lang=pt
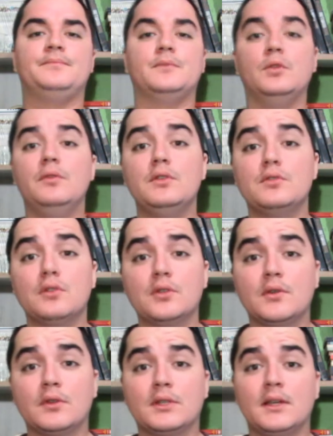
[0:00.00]
No vídeo de
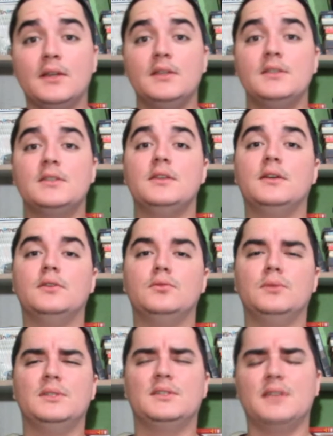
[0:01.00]
hoje eu vou estar iniciando
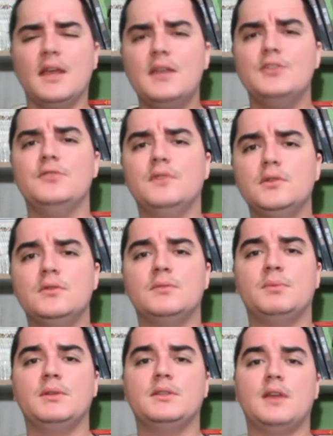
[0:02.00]
uma série de vídeos
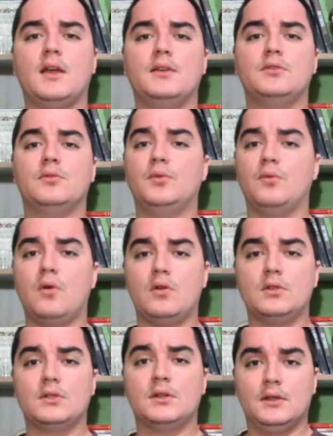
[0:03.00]
especiais sobre o Oscar,